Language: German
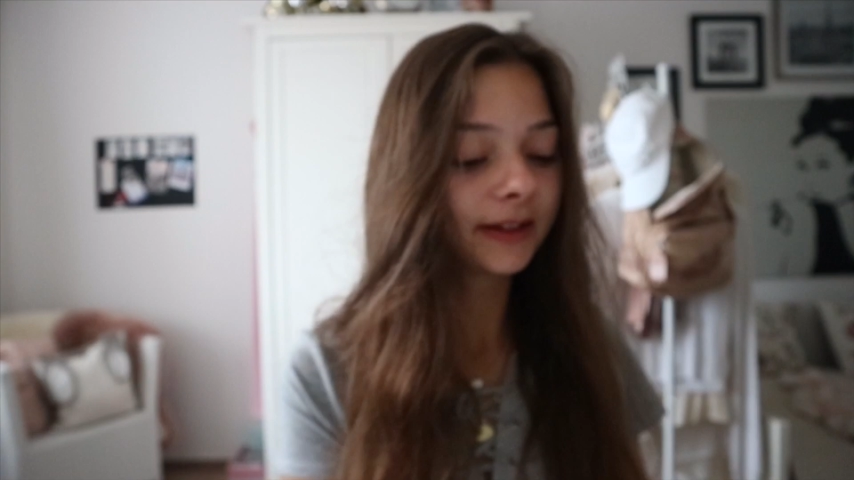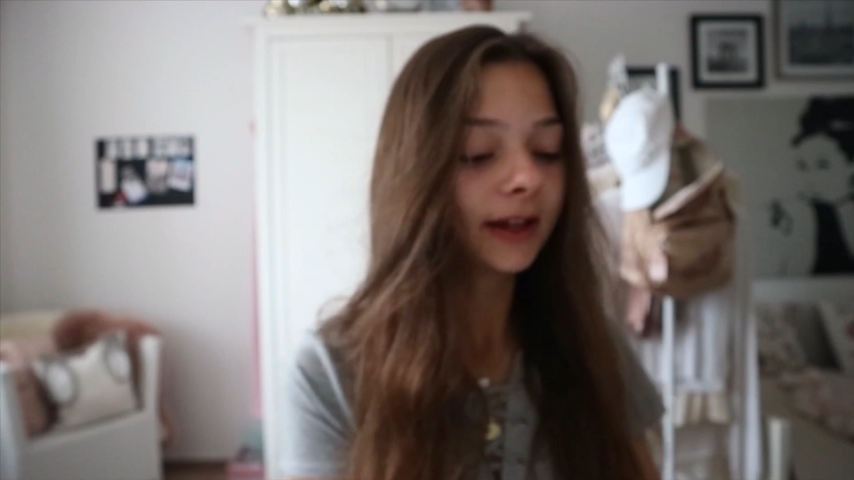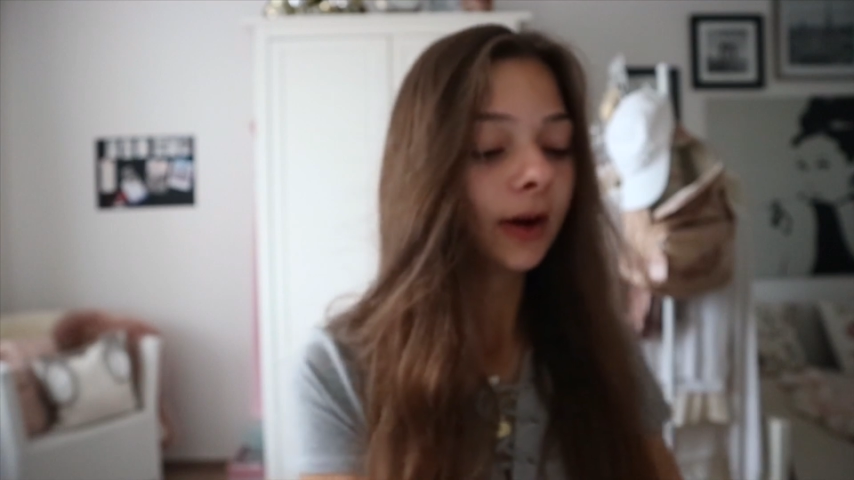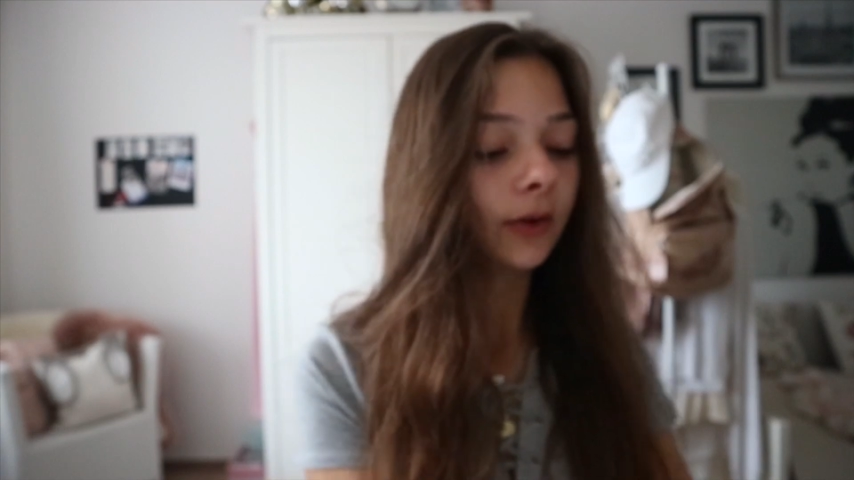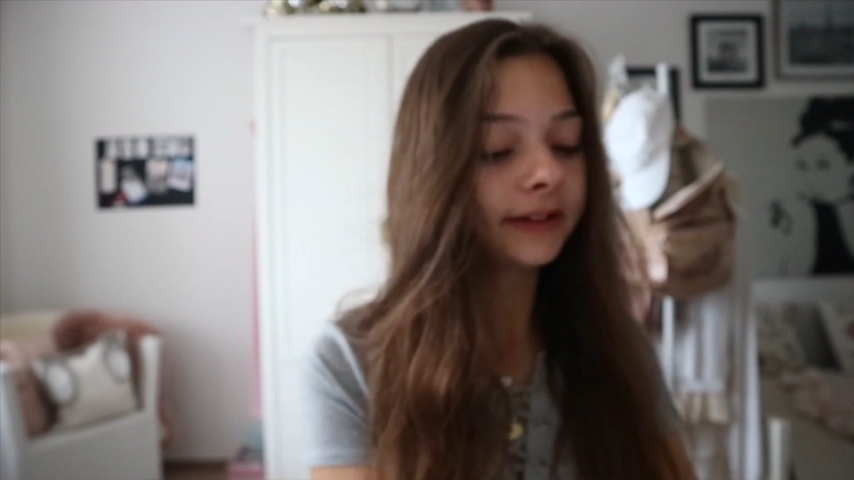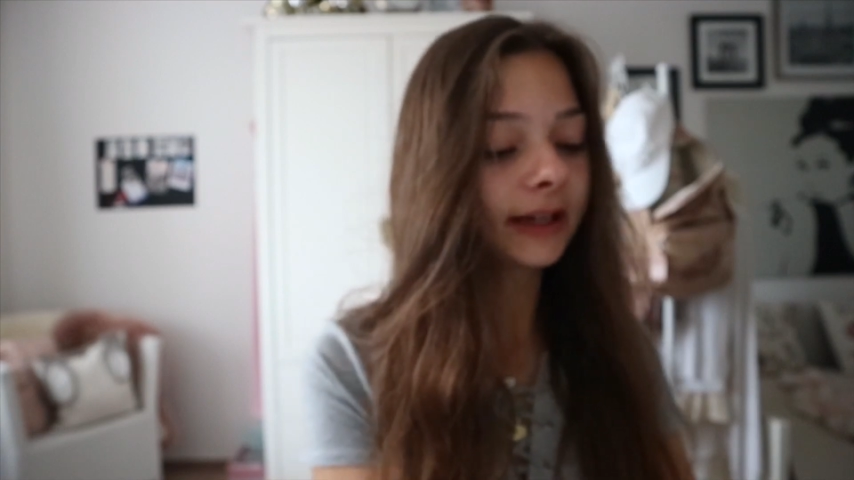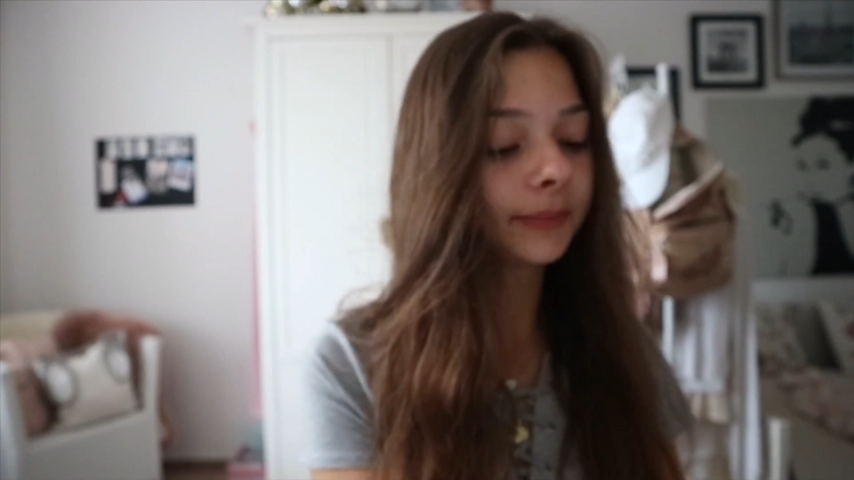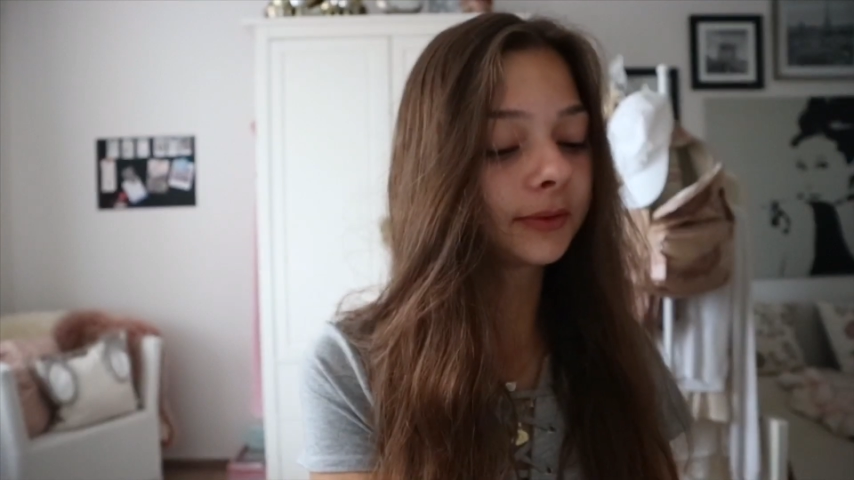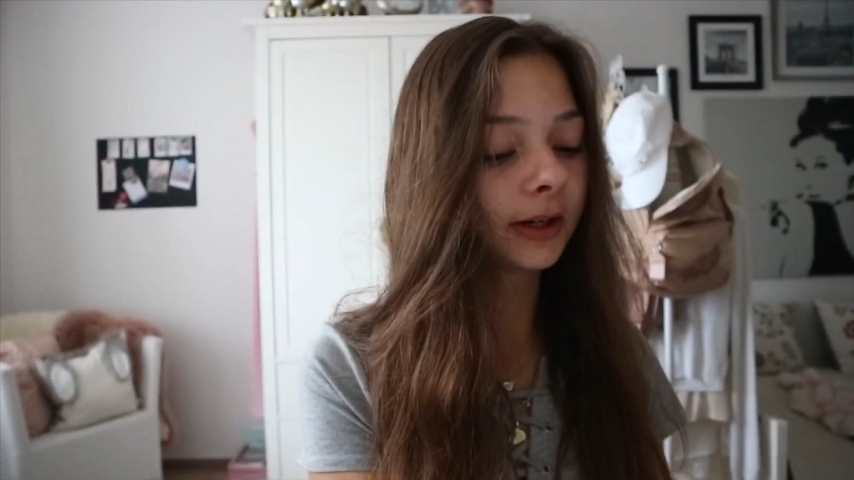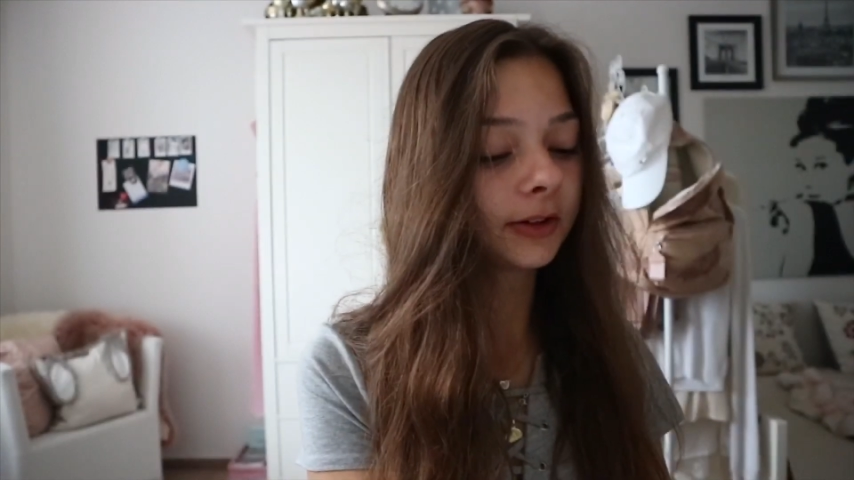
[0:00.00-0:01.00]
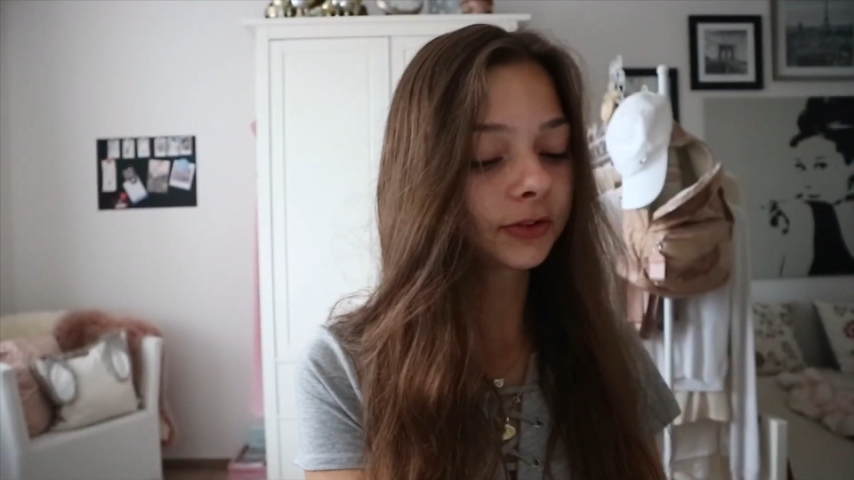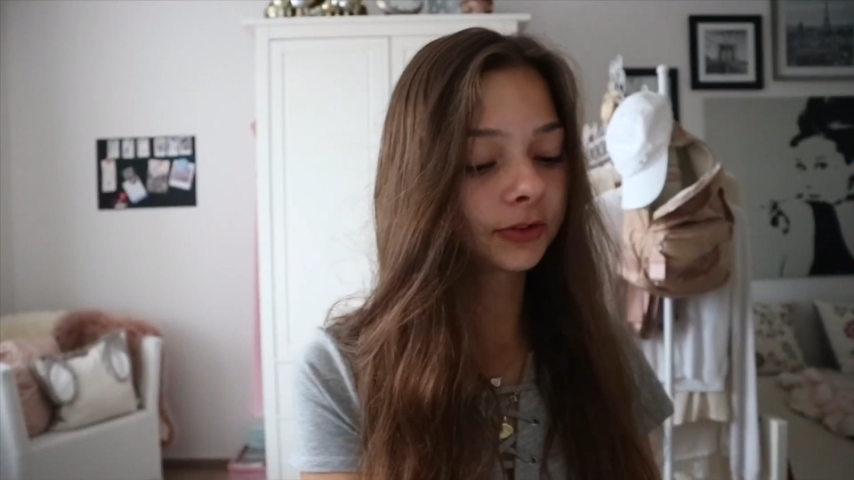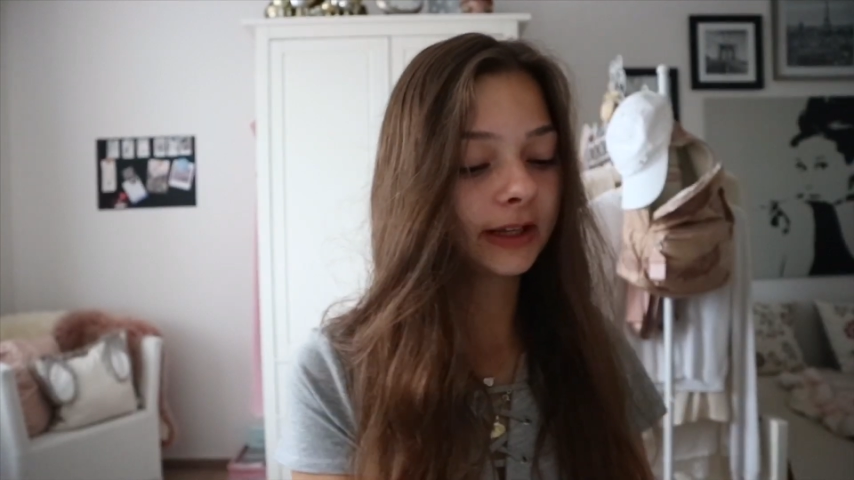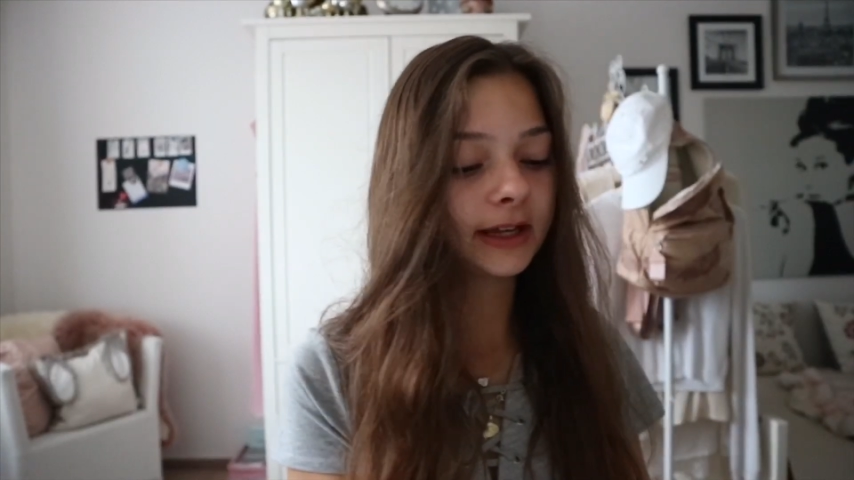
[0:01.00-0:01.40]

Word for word: Und ich habe sogar auch schon